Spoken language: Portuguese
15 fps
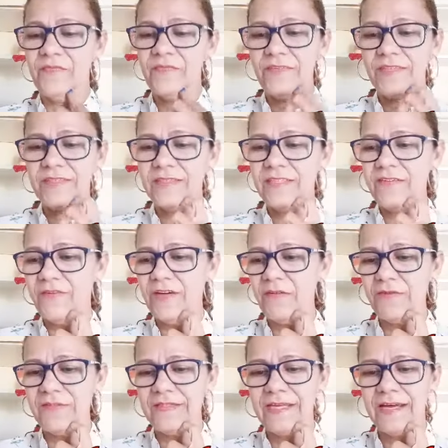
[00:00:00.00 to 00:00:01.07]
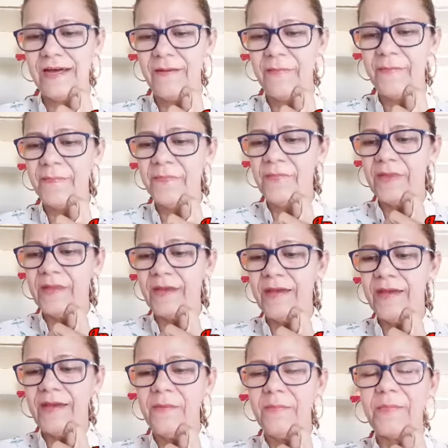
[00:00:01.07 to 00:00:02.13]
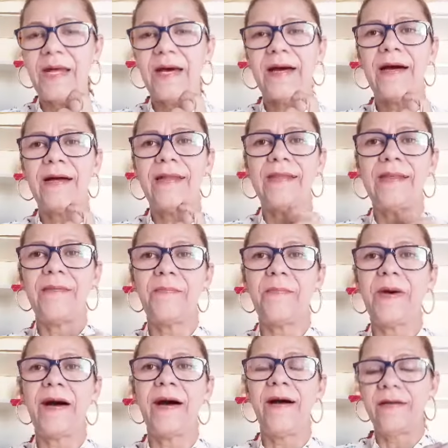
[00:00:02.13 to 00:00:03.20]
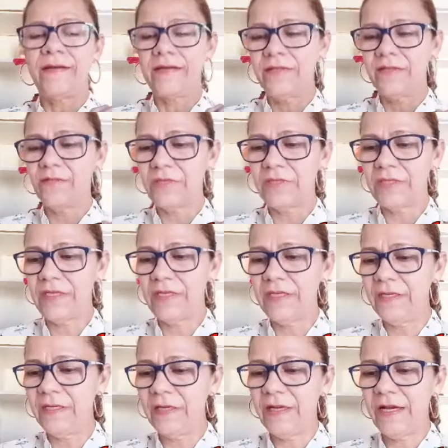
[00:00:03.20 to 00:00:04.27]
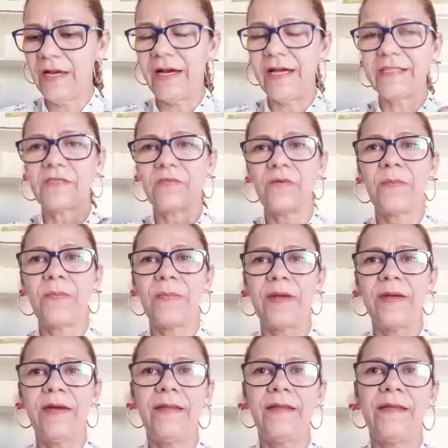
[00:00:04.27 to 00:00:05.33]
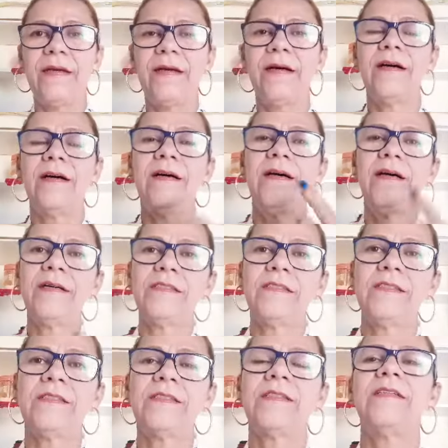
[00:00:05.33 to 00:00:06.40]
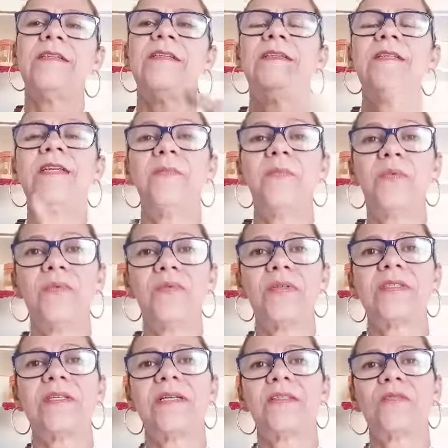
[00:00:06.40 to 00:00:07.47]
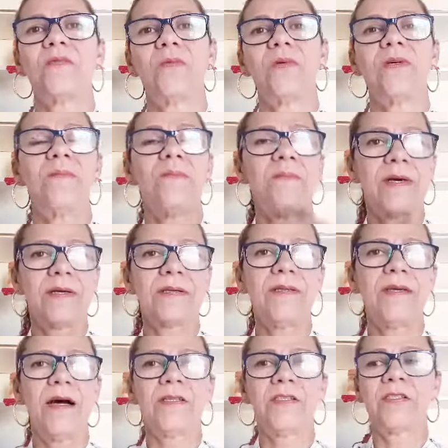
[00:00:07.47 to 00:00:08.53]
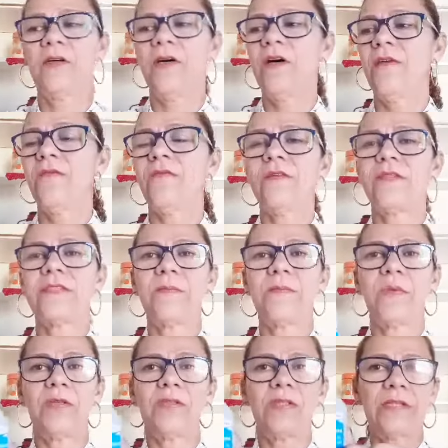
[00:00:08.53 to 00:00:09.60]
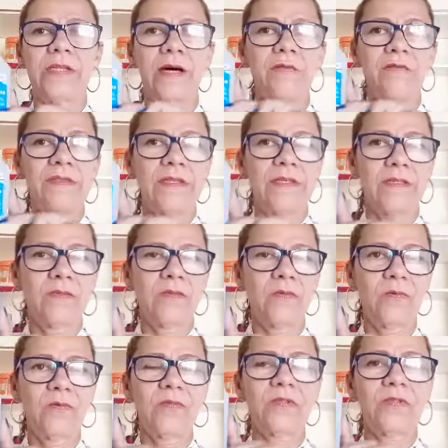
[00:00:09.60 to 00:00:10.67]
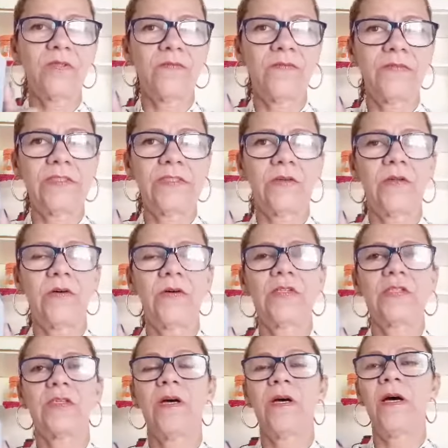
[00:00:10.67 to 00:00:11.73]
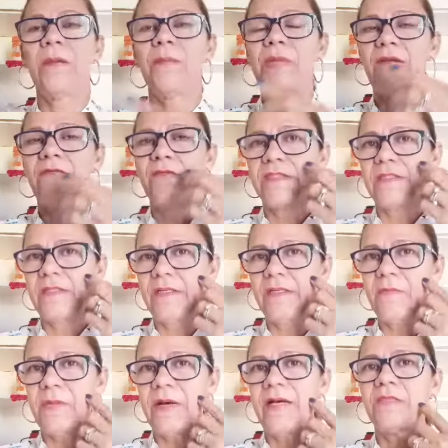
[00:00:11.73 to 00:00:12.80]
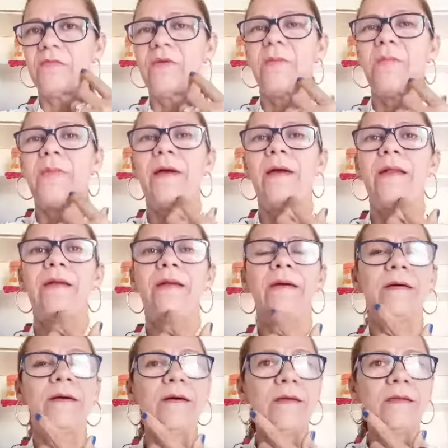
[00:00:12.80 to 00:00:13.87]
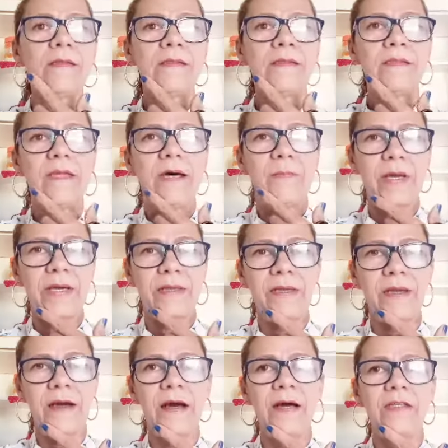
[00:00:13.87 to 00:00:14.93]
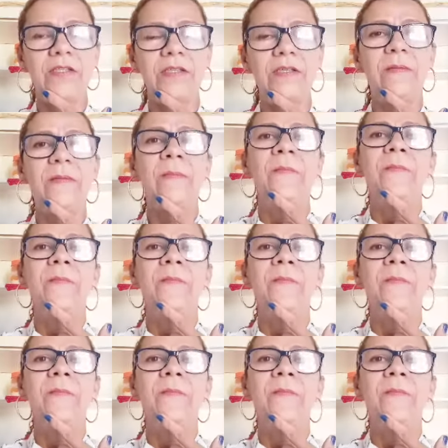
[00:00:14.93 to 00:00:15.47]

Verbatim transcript: Você vai usar é, para limpar e nutrir a sua pele antes e depois da sua maquiagem. Você pode estar tá usando o soro fisiológico para você limpar a sua pele antes da maquiagem,